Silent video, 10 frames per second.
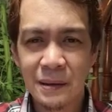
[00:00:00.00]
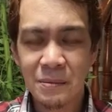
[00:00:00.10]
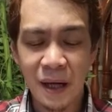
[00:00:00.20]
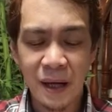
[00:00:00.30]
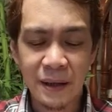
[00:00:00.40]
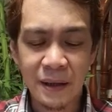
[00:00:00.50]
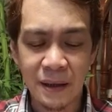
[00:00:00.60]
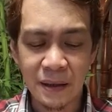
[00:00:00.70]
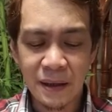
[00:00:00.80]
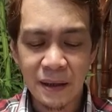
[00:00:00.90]
Mag-aral ka.
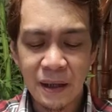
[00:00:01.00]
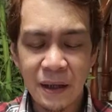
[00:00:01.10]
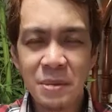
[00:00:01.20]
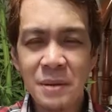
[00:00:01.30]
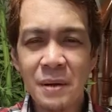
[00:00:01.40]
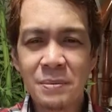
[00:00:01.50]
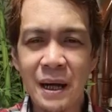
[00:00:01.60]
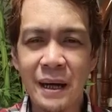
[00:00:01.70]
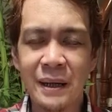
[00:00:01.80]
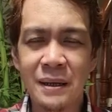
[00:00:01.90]
Eh, ano ba yung mga
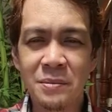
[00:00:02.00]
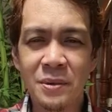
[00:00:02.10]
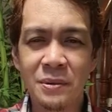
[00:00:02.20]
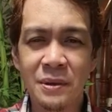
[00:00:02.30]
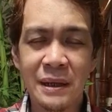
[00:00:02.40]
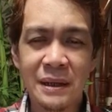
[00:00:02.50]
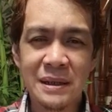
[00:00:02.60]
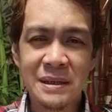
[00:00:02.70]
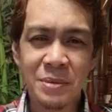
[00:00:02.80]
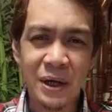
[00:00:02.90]
pag-aaralan mo? Ang
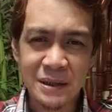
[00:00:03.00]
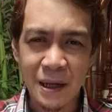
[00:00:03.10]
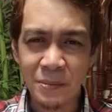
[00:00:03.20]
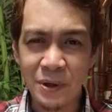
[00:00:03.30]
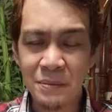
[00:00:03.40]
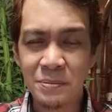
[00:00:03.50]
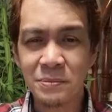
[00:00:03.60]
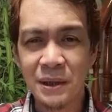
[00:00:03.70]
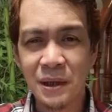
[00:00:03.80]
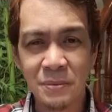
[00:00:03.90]
isa pong example lang
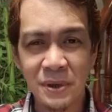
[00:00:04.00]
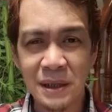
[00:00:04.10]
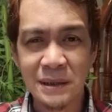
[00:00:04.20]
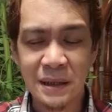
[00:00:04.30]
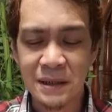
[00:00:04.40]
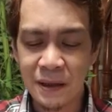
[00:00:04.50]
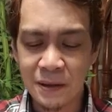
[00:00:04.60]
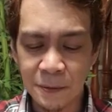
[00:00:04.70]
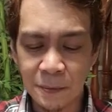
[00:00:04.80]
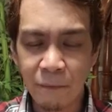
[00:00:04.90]
pwede ko pong isuggest sa
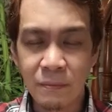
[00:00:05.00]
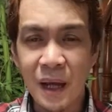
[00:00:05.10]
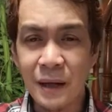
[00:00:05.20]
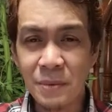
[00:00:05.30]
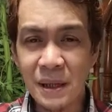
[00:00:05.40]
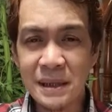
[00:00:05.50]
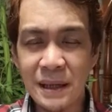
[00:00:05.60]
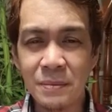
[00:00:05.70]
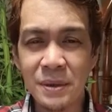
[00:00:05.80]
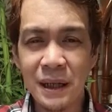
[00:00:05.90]
inyo. Ano ba ang
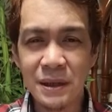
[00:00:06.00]
sinabi ni